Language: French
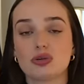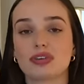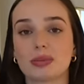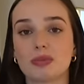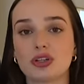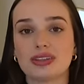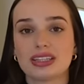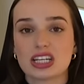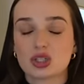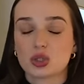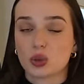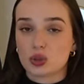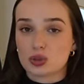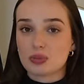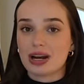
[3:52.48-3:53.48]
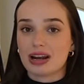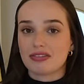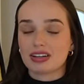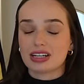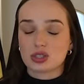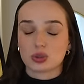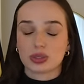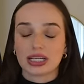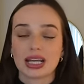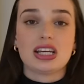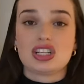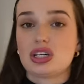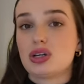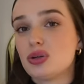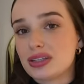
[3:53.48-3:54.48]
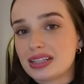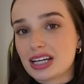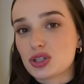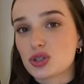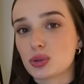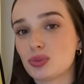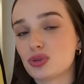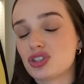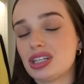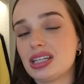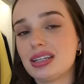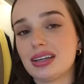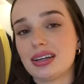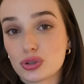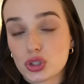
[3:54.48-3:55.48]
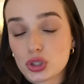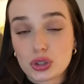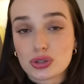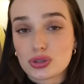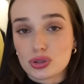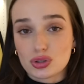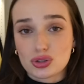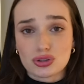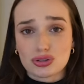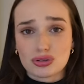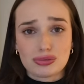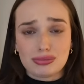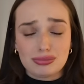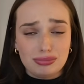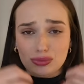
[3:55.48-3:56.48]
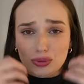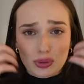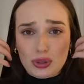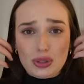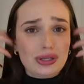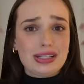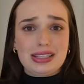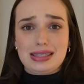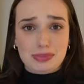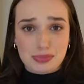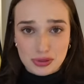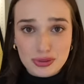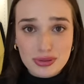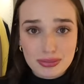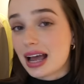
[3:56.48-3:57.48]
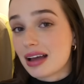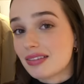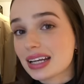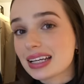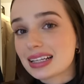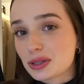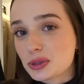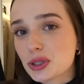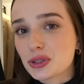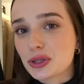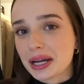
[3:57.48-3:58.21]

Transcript: eu vraiment une tache, heureusement, à la fin de la journée. J'ai eu une tache sur mon jean, chose que je ne connaissais plus avec les culottes de